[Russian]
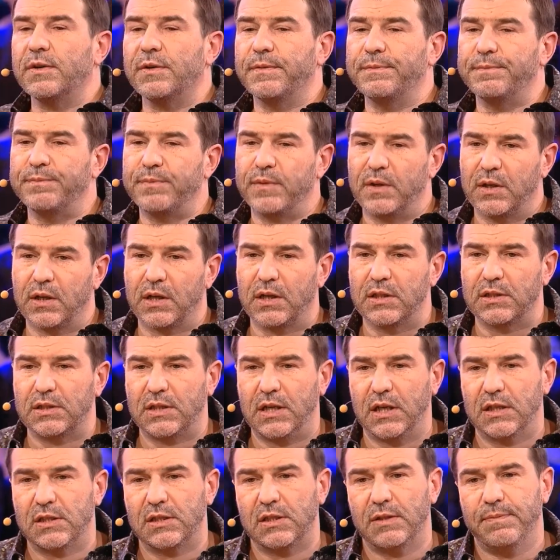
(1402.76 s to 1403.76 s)
э,
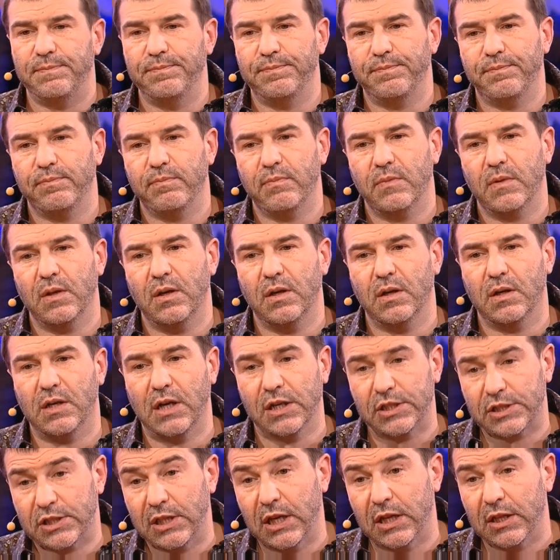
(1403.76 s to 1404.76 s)
рассказ Э,
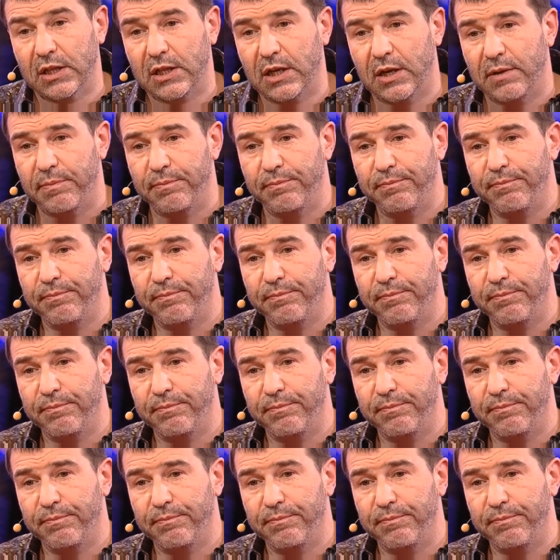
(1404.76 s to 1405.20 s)
каштанка.